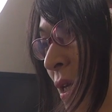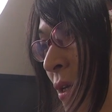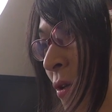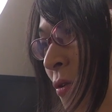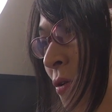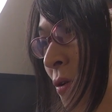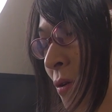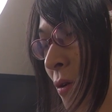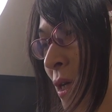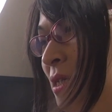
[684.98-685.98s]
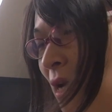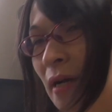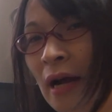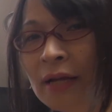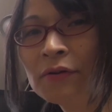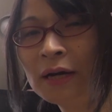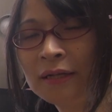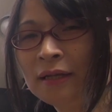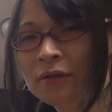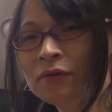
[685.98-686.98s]
ティングの機材、ライト
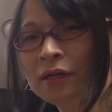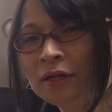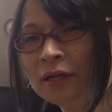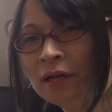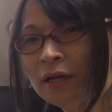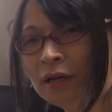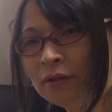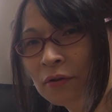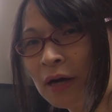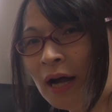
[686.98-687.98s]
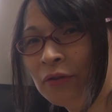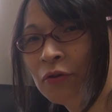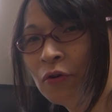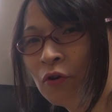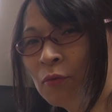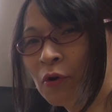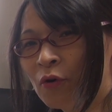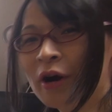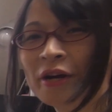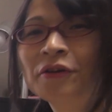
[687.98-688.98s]
買った時の感動をも
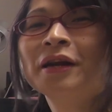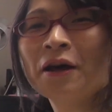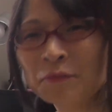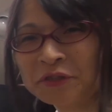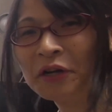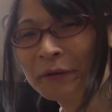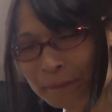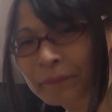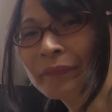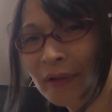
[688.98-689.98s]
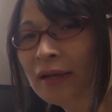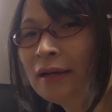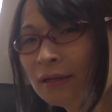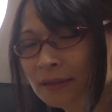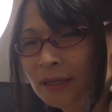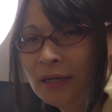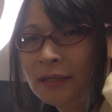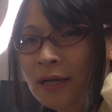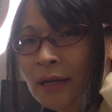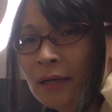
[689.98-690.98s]
超えるぐらい面白い。なわ
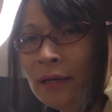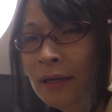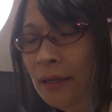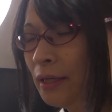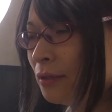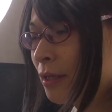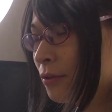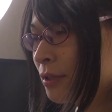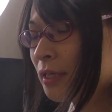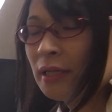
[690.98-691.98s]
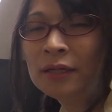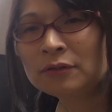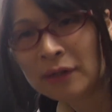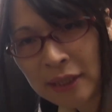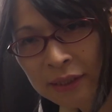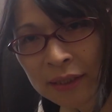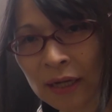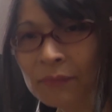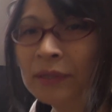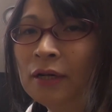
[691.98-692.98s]
けで、えー、リングライトのセッティングのお話でし
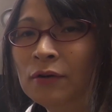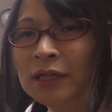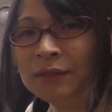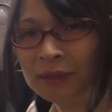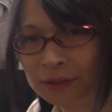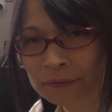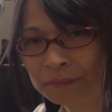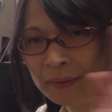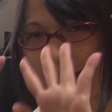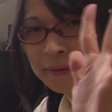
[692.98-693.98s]
た。またお会いしましょう。バイバ